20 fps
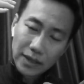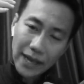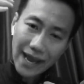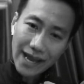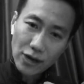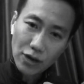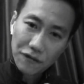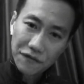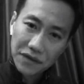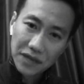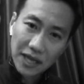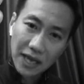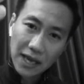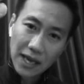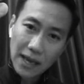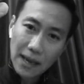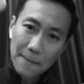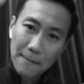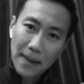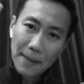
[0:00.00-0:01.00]
end of
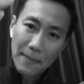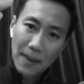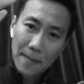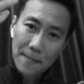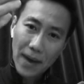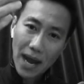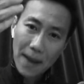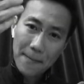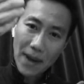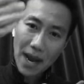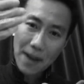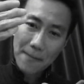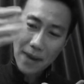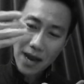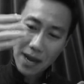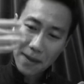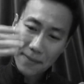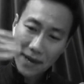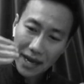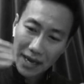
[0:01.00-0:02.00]
day 慢慢排排
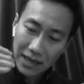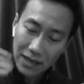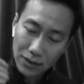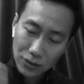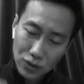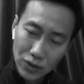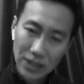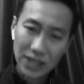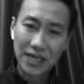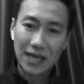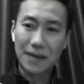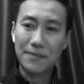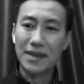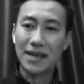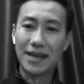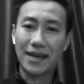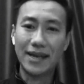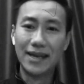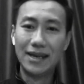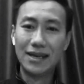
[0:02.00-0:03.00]
排排到最前面
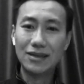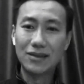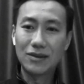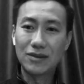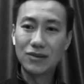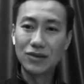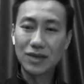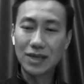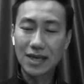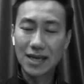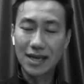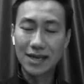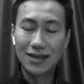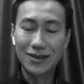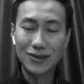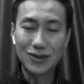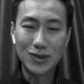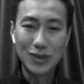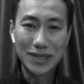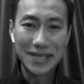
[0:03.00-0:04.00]
来，就是刚
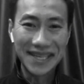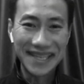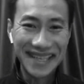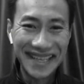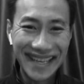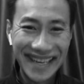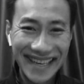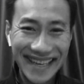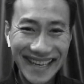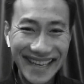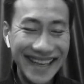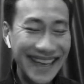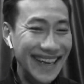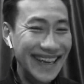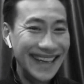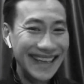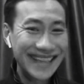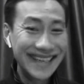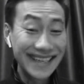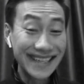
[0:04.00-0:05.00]
刚睡醒的那一天，
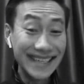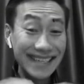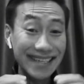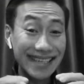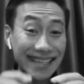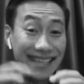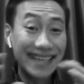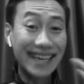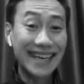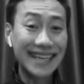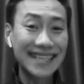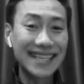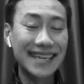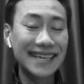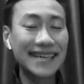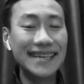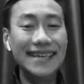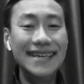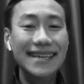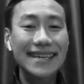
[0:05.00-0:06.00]
那个奈一
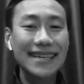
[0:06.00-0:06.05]
啊。